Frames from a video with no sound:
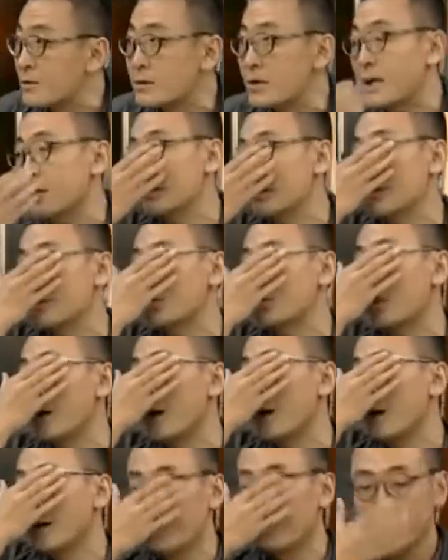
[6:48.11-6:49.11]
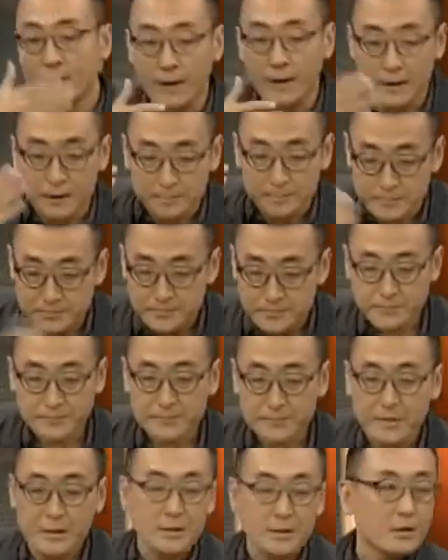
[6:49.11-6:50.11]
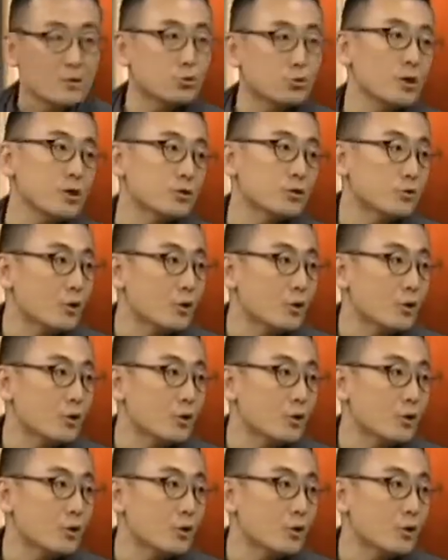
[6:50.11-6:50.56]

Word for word: 再者说了，哎，所